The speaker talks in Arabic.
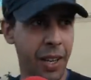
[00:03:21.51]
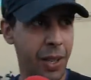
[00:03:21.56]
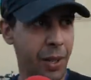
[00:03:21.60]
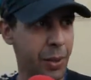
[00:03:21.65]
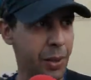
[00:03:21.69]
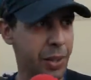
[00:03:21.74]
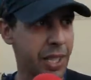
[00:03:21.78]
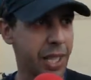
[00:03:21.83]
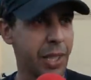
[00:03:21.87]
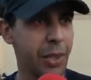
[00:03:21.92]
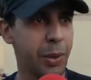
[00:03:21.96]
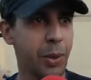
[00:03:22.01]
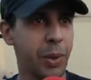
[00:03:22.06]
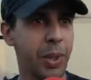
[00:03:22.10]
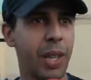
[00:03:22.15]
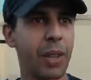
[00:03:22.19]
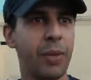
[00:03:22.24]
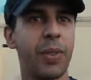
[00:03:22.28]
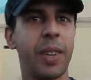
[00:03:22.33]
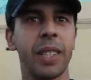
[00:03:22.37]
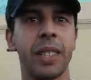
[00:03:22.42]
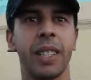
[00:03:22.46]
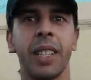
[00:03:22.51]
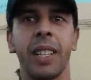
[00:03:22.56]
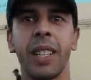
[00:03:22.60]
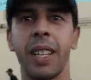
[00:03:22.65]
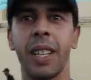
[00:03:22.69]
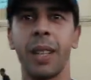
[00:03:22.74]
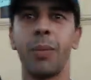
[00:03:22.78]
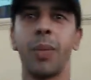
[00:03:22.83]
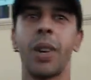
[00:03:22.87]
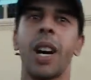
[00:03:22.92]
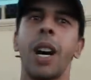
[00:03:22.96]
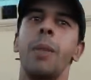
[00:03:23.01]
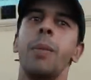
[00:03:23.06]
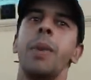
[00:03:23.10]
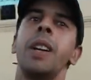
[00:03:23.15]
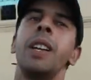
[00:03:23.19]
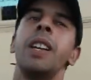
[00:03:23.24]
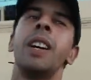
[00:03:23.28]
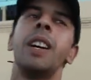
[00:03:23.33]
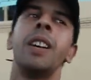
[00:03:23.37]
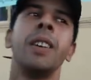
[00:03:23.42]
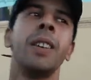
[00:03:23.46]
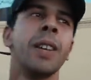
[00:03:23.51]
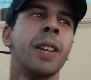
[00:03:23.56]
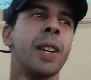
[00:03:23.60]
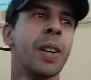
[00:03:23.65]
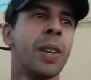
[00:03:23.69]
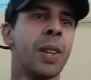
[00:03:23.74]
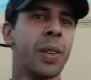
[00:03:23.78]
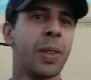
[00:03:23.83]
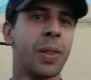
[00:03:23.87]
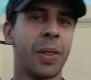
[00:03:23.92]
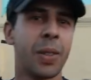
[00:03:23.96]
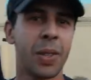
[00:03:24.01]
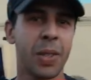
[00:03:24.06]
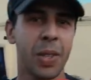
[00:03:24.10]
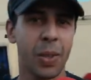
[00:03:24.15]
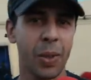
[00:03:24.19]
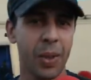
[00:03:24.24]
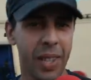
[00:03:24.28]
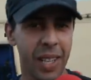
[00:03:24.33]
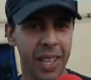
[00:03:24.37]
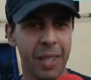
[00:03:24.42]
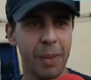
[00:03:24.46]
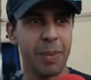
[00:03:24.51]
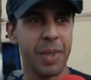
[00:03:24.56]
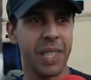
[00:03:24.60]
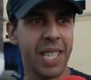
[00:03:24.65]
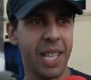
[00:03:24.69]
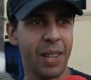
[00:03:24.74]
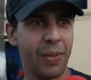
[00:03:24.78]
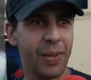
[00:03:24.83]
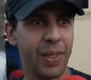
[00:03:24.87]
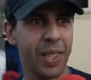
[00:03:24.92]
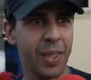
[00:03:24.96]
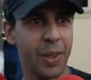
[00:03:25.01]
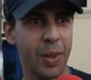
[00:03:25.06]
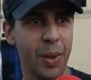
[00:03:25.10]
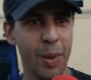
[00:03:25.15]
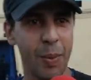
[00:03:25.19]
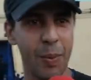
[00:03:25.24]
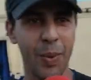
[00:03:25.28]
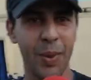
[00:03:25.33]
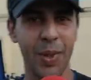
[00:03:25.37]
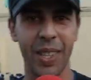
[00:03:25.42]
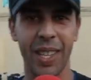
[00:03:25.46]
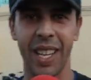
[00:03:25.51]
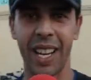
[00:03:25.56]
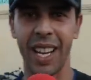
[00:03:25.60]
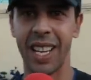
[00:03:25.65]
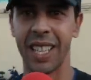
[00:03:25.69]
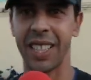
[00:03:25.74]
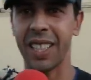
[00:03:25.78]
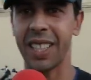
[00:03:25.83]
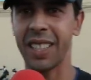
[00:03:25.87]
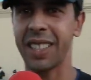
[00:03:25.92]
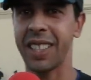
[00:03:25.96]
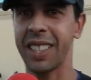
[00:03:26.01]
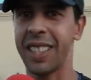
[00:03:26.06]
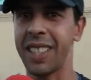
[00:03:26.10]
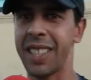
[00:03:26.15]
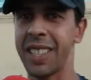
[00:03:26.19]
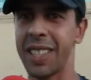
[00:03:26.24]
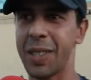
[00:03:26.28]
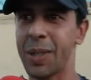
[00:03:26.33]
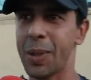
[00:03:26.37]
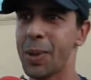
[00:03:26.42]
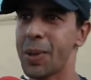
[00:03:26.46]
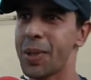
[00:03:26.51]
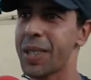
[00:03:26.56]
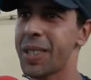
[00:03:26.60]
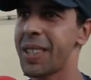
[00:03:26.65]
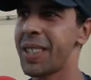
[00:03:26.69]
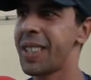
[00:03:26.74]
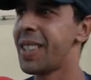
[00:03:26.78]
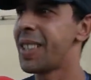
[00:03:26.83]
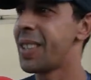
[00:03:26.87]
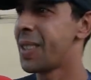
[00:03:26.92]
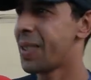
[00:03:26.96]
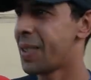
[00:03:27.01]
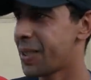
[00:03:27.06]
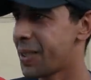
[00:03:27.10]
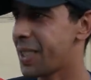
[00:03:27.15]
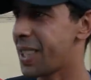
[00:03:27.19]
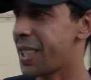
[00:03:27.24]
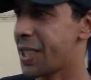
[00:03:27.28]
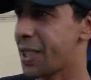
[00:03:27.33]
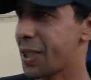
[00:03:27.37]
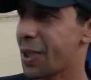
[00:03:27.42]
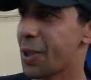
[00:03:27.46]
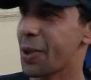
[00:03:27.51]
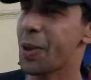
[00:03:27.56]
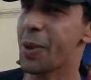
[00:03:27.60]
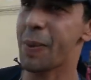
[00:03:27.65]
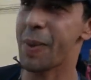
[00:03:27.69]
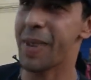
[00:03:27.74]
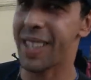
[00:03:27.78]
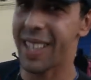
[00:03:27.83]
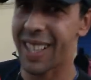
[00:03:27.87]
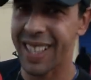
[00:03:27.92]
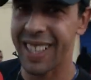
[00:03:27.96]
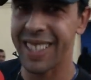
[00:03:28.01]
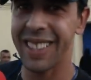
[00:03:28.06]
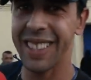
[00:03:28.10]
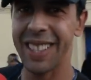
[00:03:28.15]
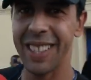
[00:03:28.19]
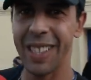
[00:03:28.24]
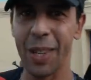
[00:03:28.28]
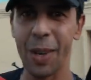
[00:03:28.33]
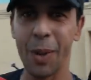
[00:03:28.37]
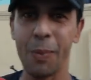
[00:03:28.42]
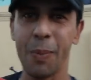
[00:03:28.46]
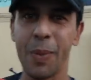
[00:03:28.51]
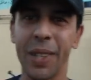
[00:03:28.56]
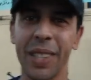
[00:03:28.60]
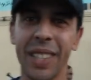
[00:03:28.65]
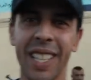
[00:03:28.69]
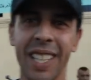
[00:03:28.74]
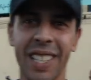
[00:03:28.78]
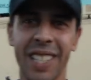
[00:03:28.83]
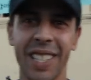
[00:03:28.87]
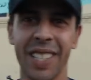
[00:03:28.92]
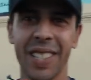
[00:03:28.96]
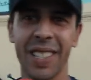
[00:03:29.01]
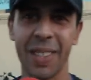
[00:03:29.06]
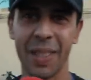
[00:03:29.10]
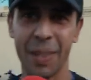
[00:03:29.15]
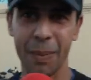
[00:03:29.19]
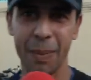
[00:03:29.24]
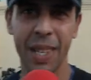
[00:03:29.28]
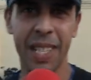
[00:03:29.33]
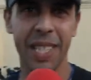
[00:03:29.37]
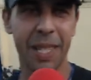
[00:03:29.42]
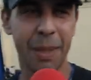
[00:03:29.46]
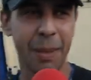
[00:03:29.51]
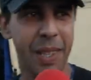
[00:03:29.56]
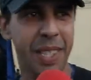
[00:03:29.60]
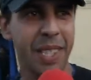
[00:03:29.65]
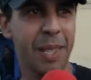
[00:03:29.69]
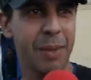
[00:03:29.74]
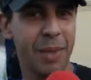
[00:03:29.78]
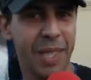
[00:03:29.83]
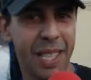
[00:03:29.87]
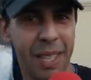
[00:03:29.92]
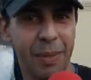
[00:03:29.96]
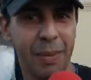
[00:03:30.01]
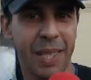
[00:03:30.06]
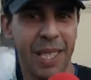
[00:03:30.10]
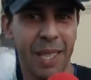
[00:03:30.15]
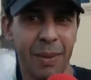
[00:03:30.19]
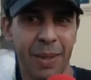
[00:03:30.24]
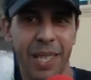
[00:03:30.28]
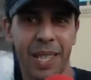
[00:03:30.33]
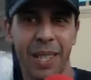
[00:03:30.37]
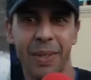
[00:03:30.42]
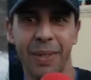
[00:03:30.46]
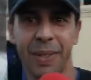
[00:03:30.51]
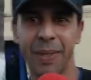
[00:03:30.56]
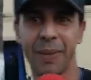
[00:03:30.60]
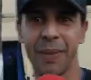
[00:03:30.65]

وساندونا في هذه المقابله وشكرا بزاف لكم والاحداث سوس كنشكركم على هذا الروبورتاج ميرسي ميرسي بزاف بزاف بزاف